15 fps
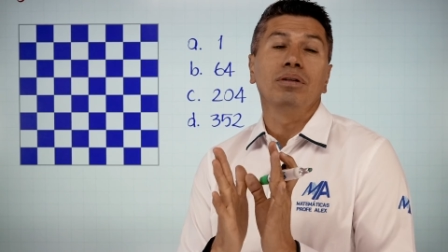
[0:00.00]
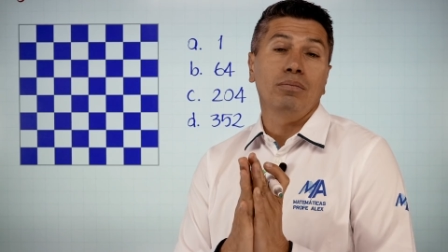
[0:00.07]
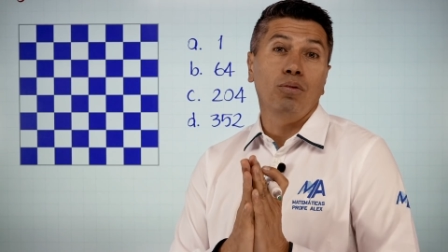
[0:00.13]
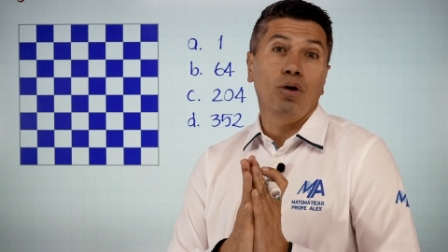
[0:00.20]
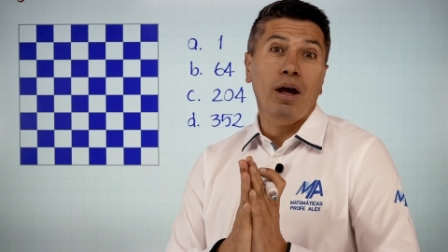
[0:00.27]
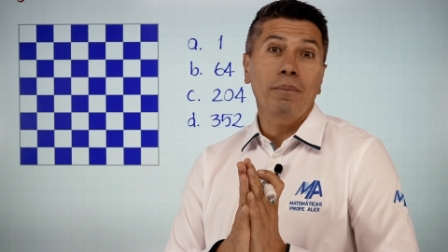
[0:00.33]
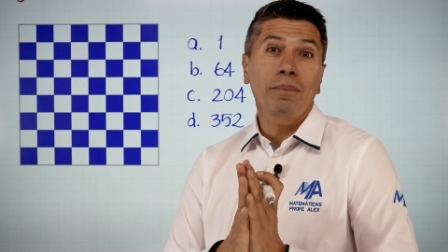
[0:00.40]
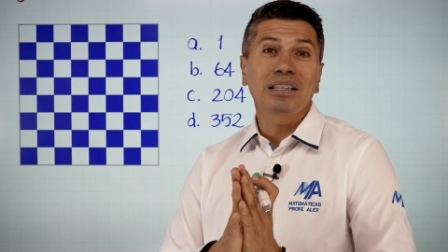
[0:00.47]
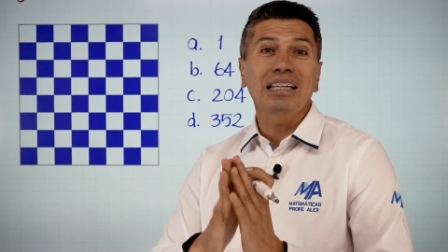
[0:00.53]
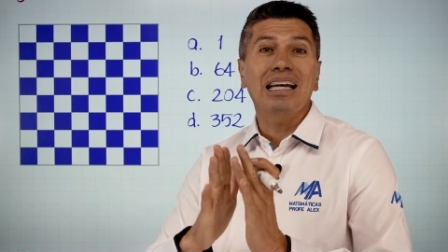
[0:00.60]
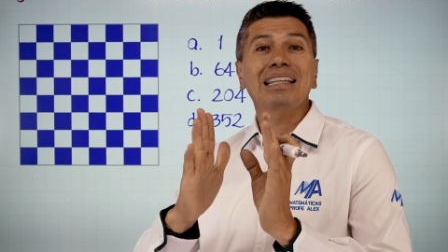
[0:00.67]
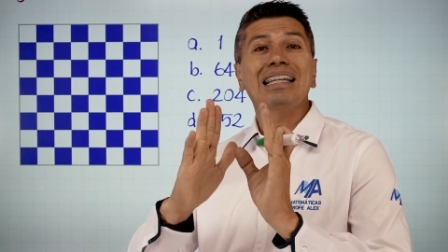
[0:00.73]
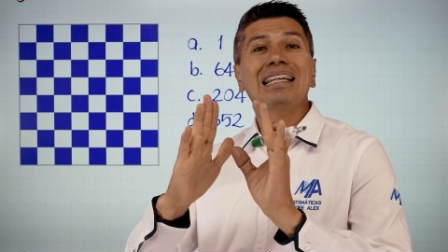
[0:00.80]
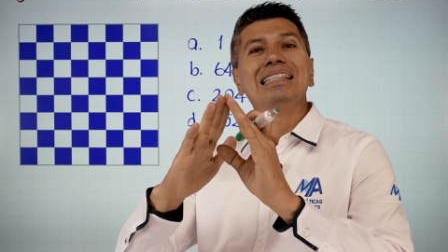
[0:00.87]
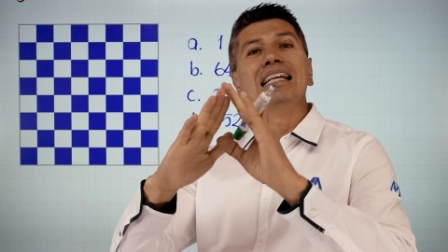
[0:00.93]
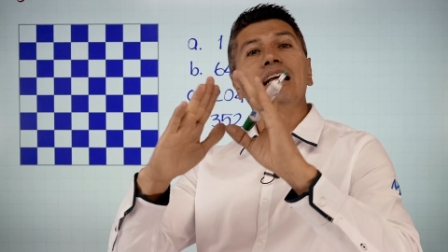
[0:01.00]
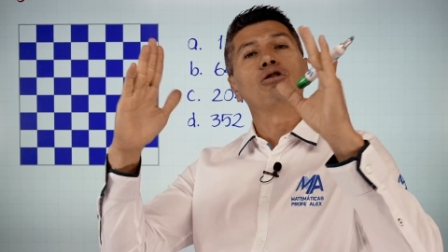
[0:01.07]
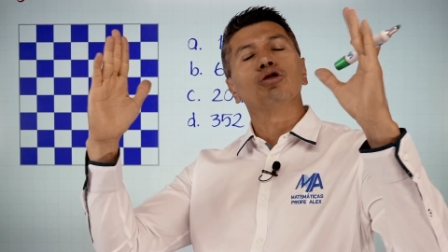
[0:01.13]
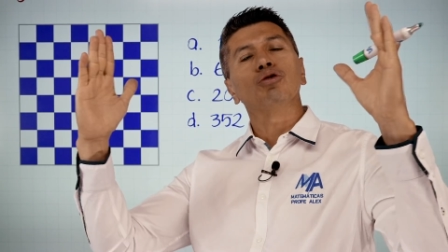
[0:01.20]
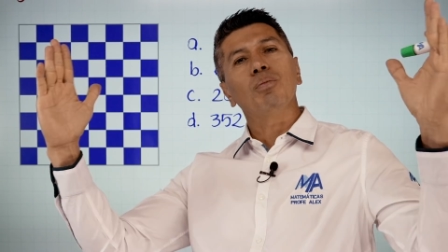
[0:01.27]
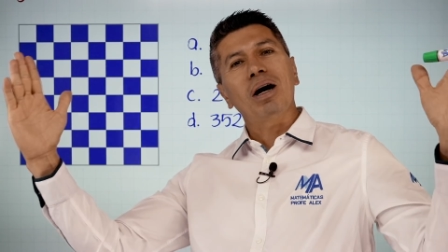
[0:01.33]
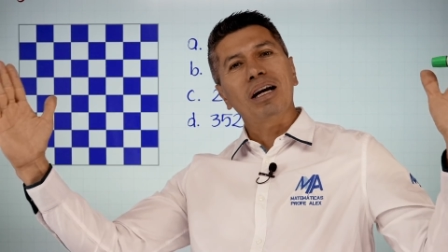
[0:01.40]
Voy a empezar desde
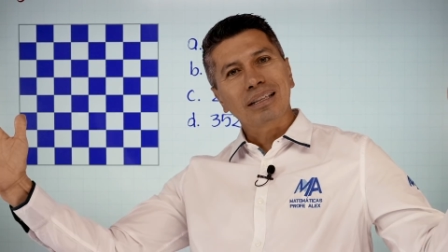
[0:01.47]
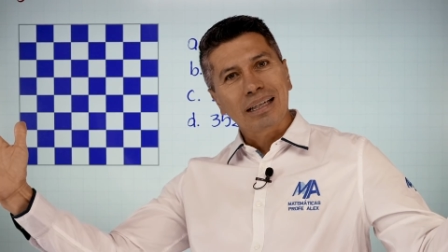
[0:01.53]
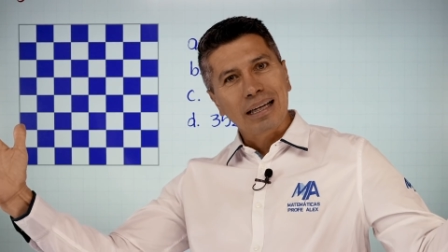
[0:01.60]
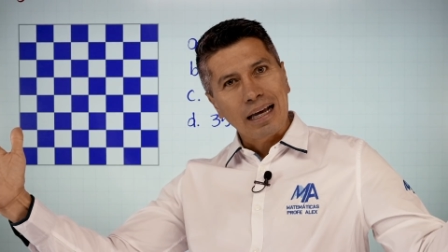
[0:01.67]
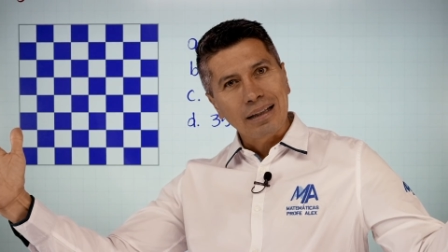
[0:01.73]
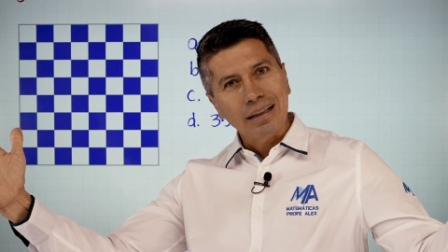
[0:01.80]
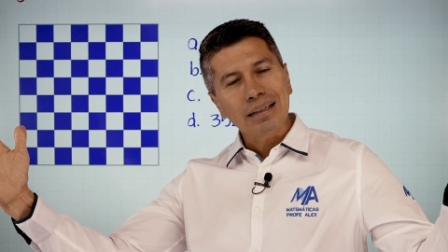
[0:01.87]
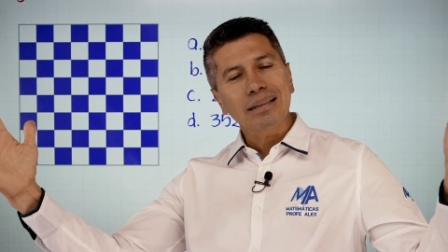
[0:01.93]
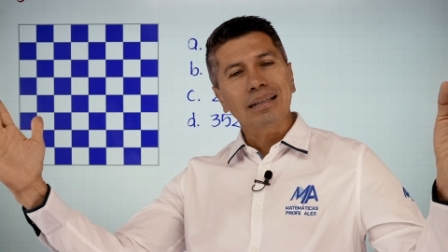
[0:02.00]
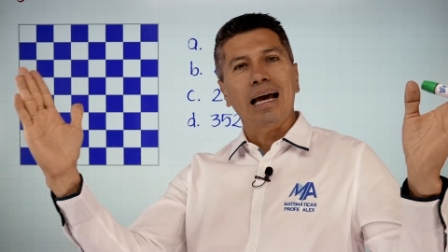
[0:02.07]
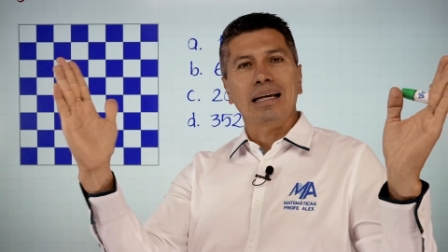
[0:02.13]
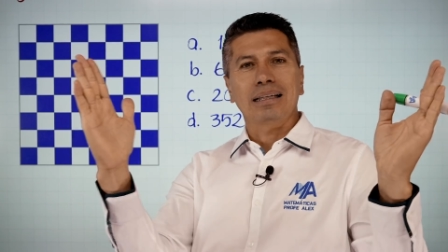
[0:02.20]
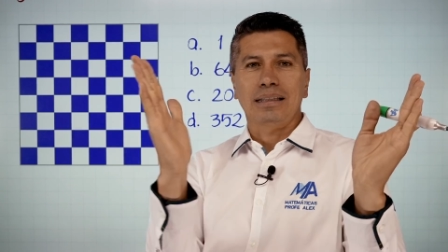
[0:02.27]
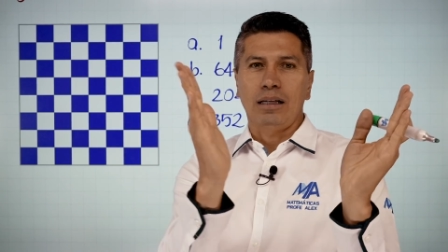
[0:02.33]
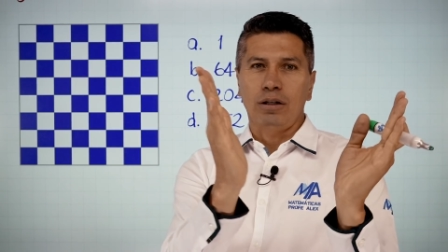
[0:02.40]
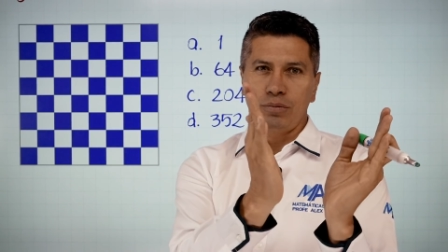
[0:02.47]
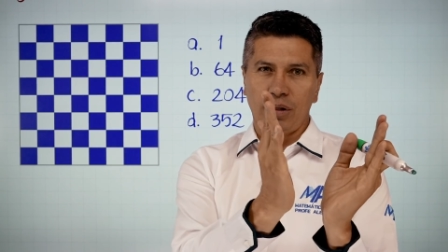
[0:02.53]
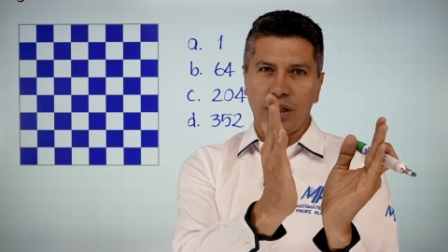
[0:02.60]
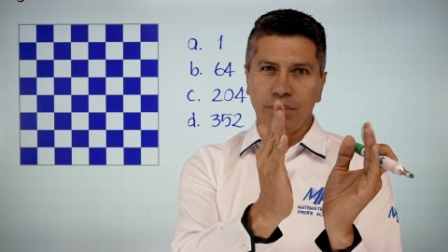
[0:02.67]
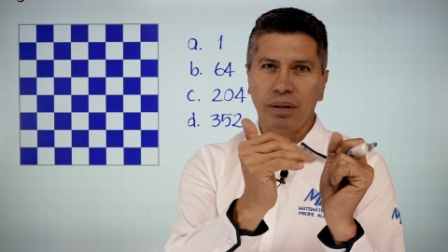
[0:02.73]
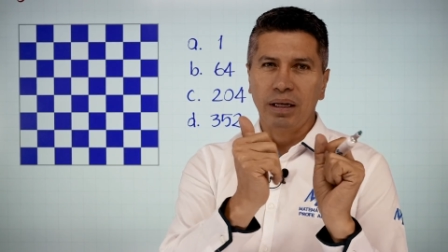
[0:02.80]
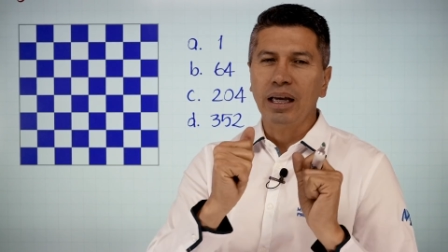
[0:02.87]
los más grandes hasta los
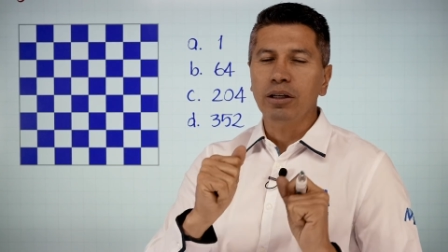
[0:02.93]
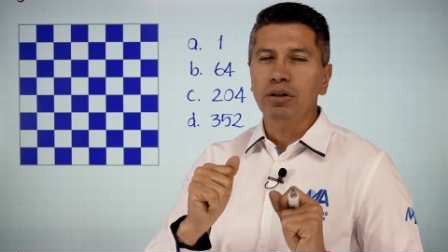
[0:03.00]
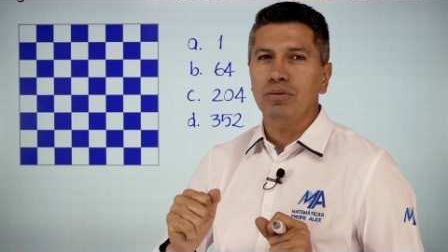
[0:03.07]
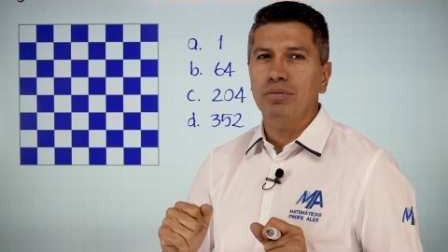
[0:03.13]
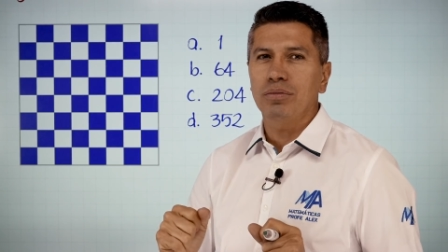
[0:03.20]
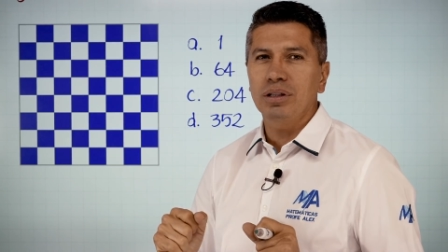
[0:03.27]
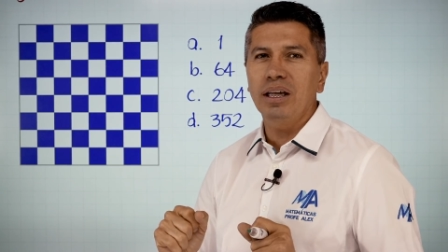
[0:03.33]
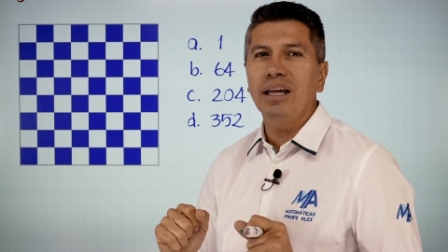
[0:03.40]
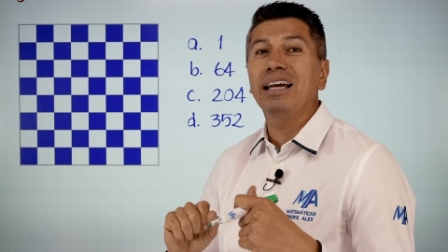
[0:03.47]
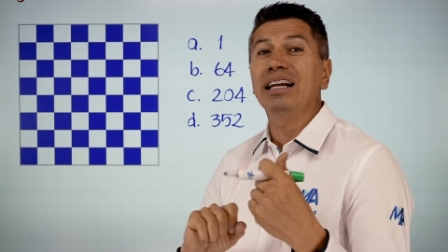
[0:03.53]
más pequeños, ¿sí?